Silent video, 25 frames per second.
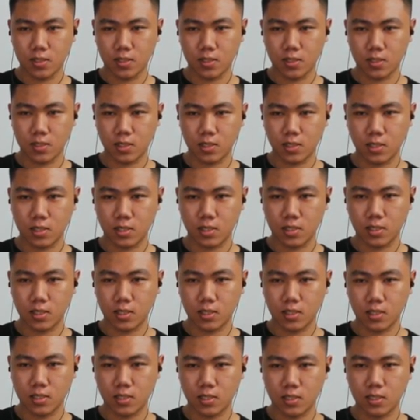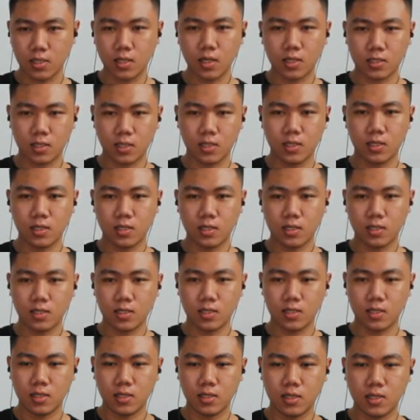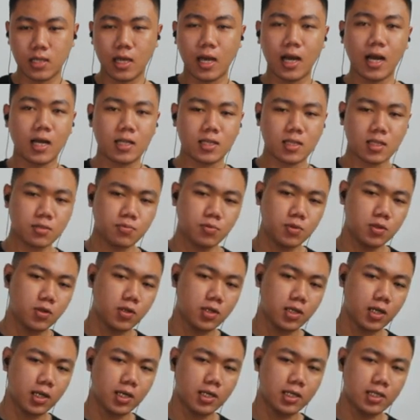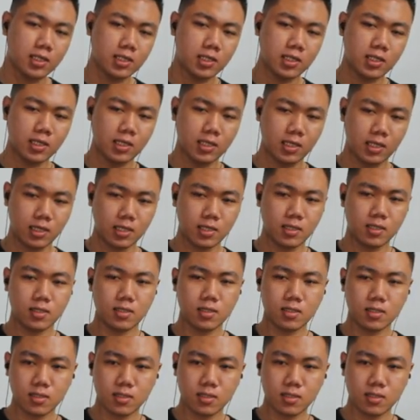Oke. Okay. Lalu kita iya tetesin sih. Yang atas videonya ada isinya. Lubang